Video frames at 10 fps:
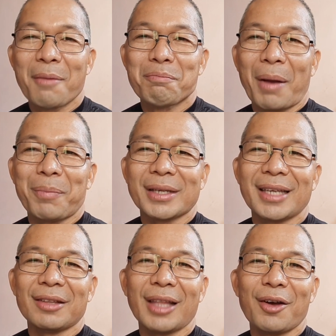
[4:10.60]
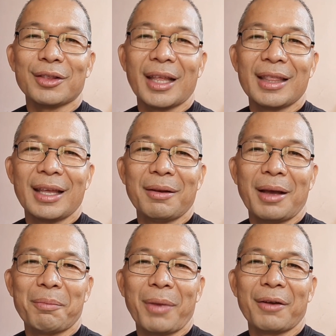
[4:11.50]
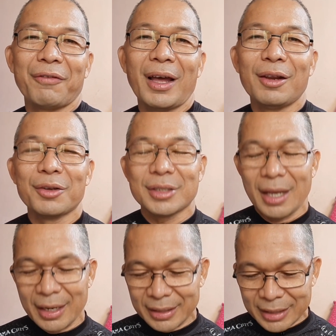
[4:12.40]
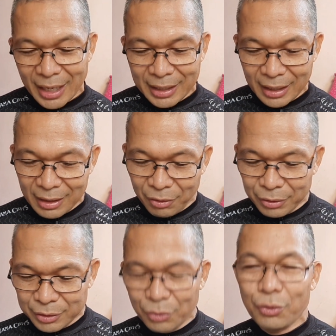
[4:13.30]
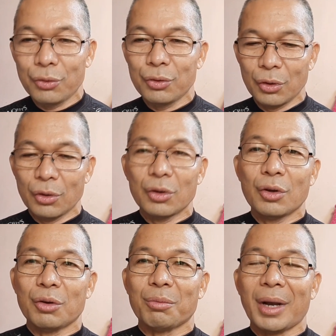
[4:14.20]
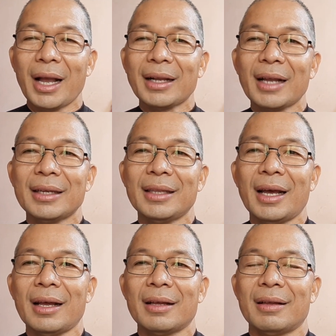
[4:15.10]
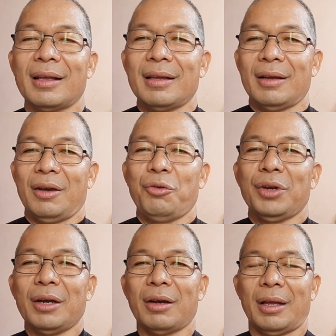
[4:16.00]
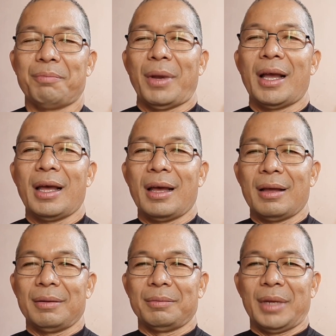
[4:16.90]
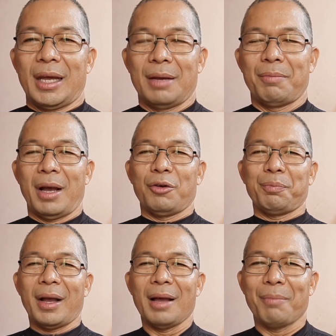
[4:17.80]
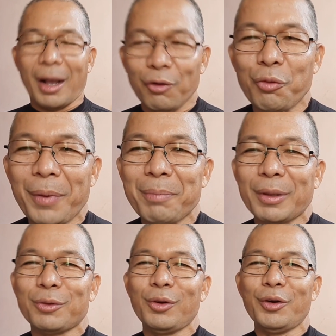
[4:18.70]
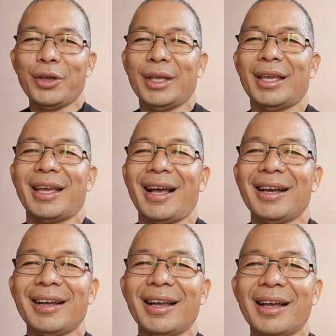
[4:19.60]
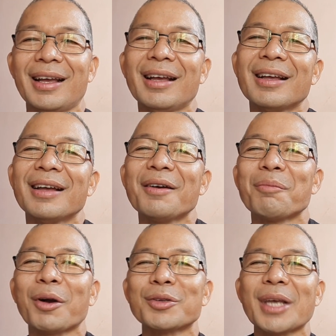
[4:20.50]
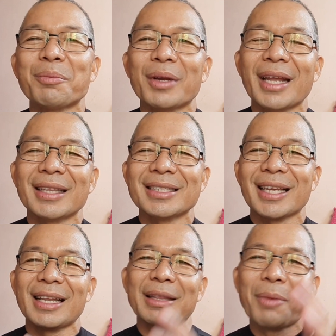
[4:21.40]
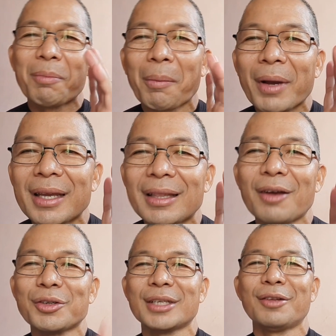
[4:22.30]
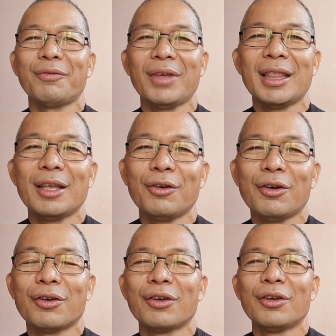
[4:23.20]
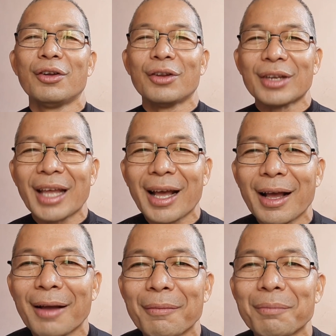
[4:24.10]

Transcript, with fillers: papa-shout out and then uh, pag-follow sa aking channel. oh, so mga kakida, unang uh, pang, mga bago pa bago ko pa ipatuloy ang uh, pag-usapan natin saglit, may papakita ako sa inyong video na